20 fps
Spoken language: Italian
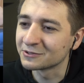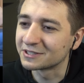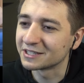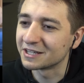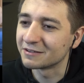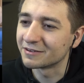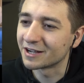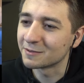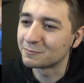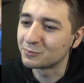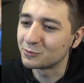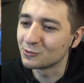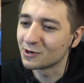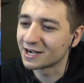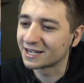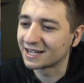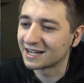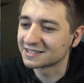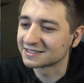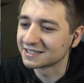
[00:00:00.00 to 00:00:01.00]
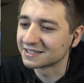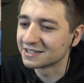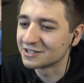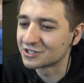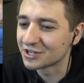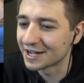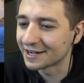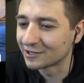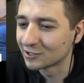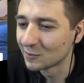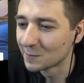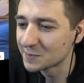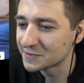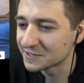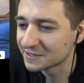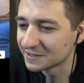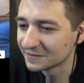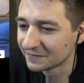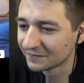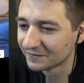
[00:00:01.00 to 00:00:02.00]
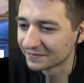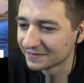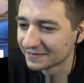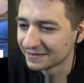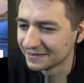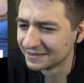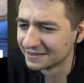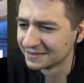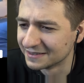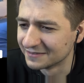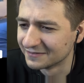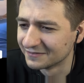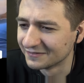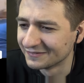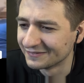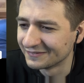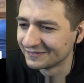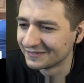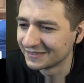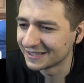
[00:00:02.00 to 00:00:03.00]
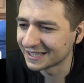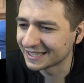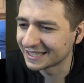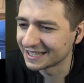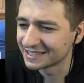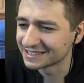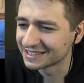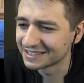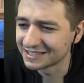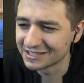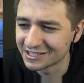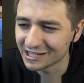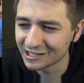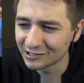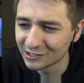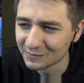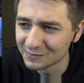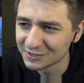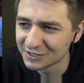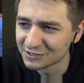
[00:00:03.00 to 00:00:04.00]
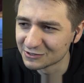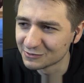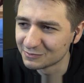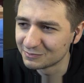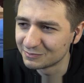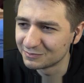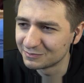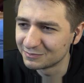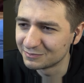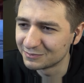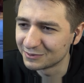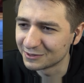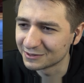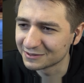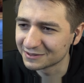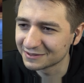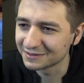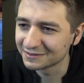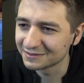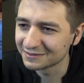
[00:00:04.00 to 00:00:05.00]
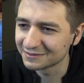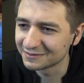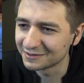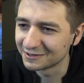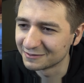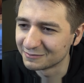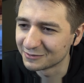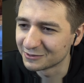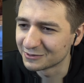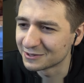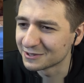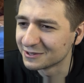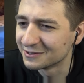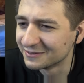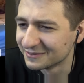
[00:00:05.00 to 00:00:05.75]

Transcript: non te ne vai più a casa di Jacobs? Uh, la casa di Jacobs, suppongo... Oh mio Dio,